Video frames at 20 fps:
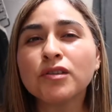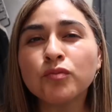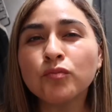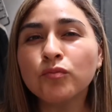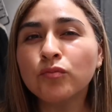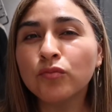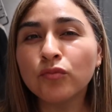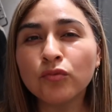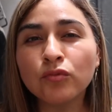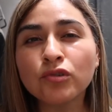Es
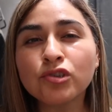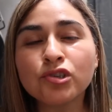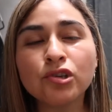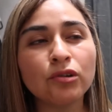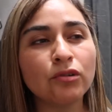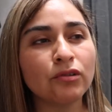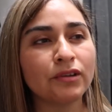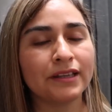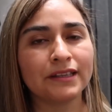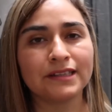
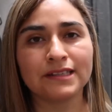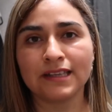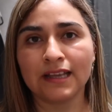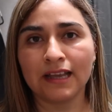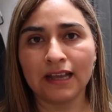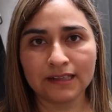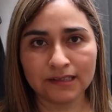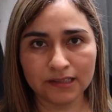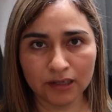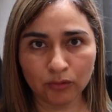mucho lo que se
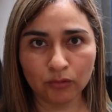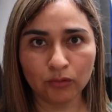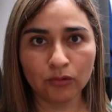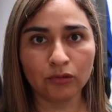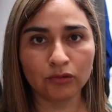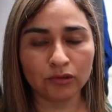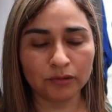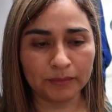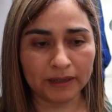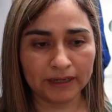hace con
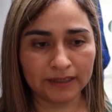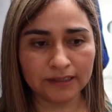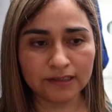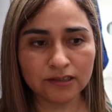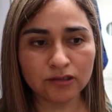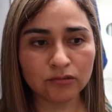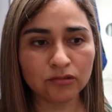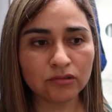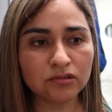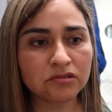los
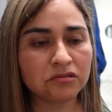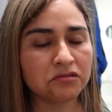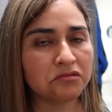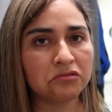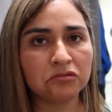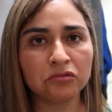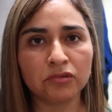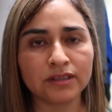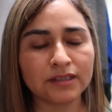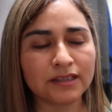mariscos,
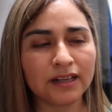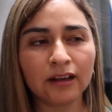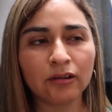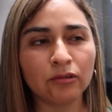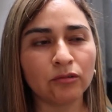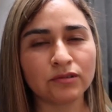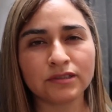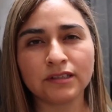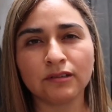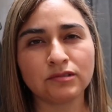no es gran
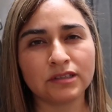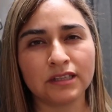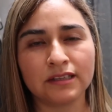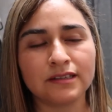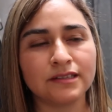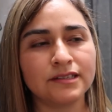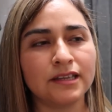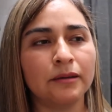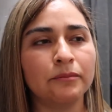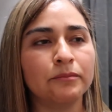cosa,
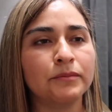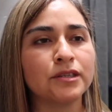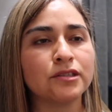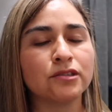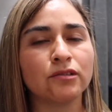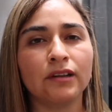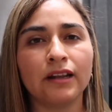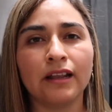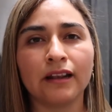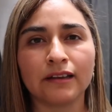ustedes ya han
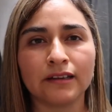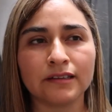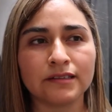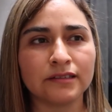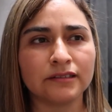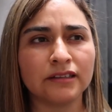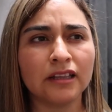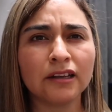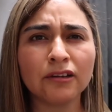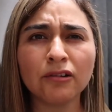visto las
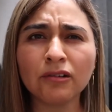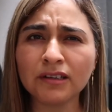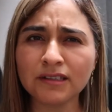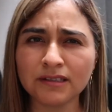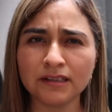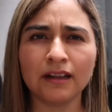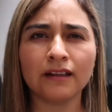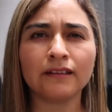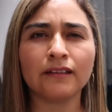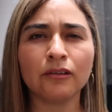recetas. Creo que
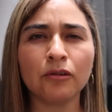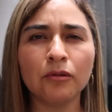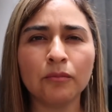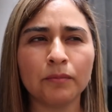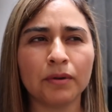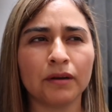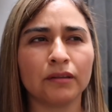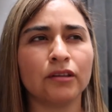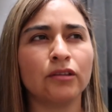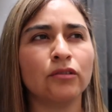se las he
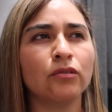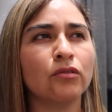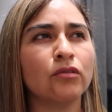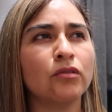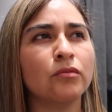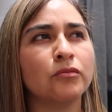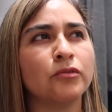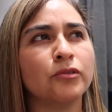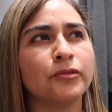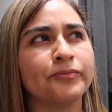compartido
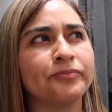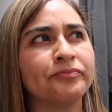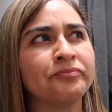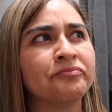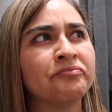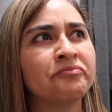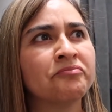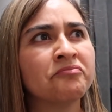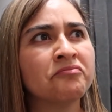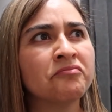como
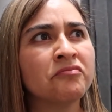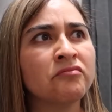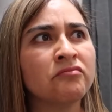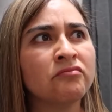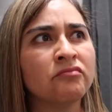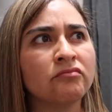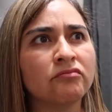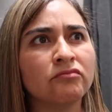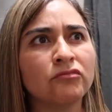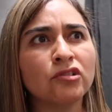
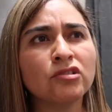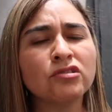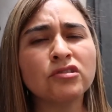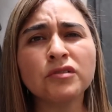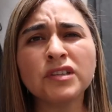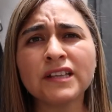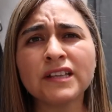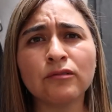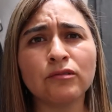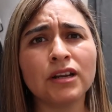no
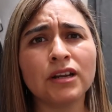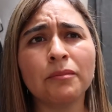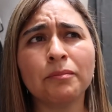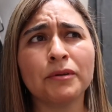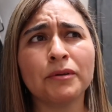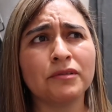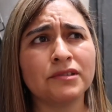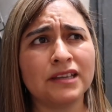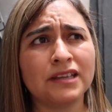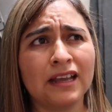estoy segura,
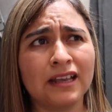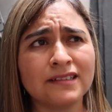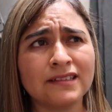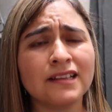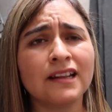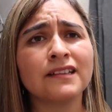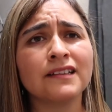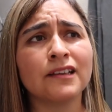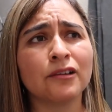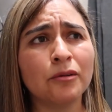pero ya
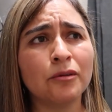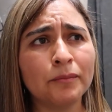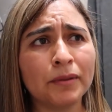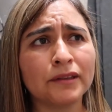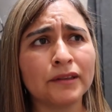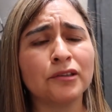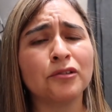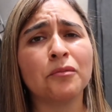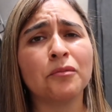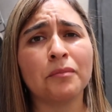se las he
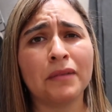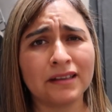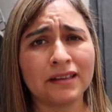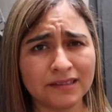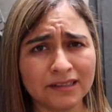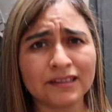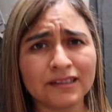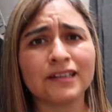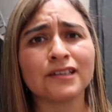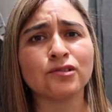compartido más
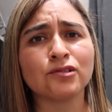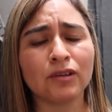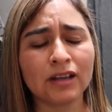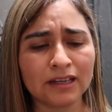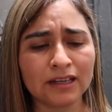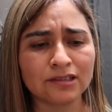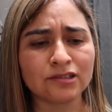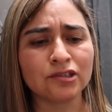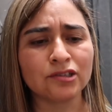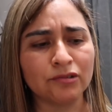de tres
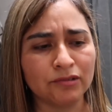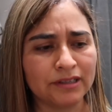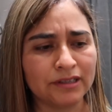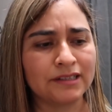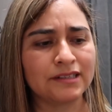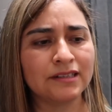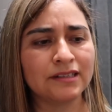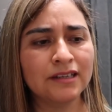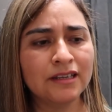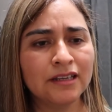
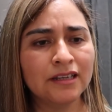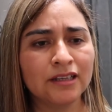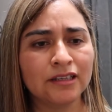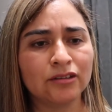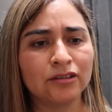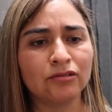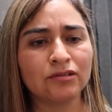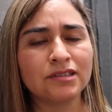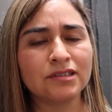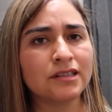ocasiones.
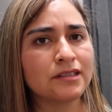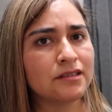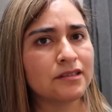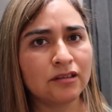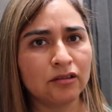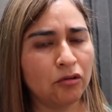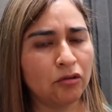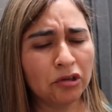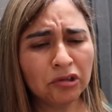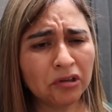
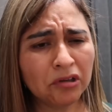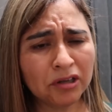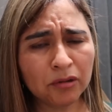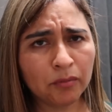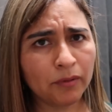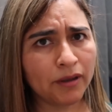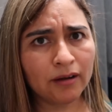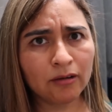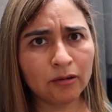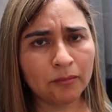Entonces, hoy no les
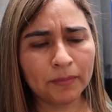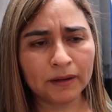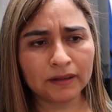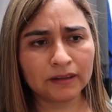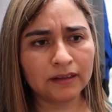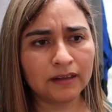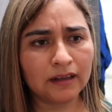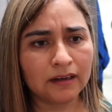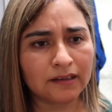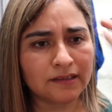voy a
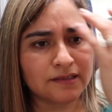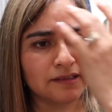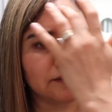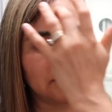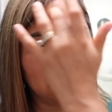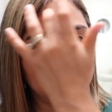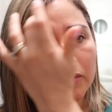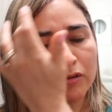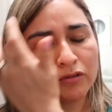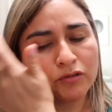compartir la
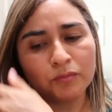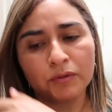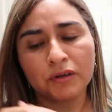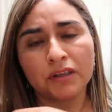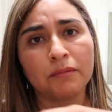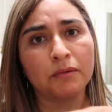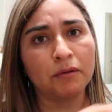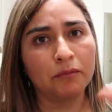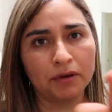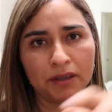receta, amigos,
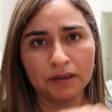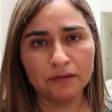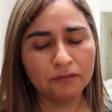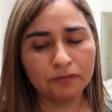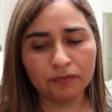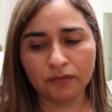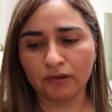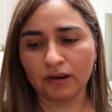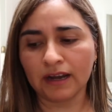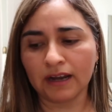porque me voy a
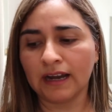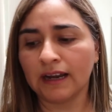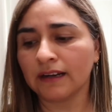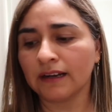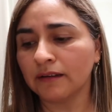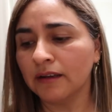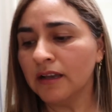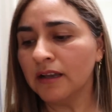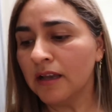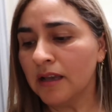
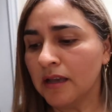enfocar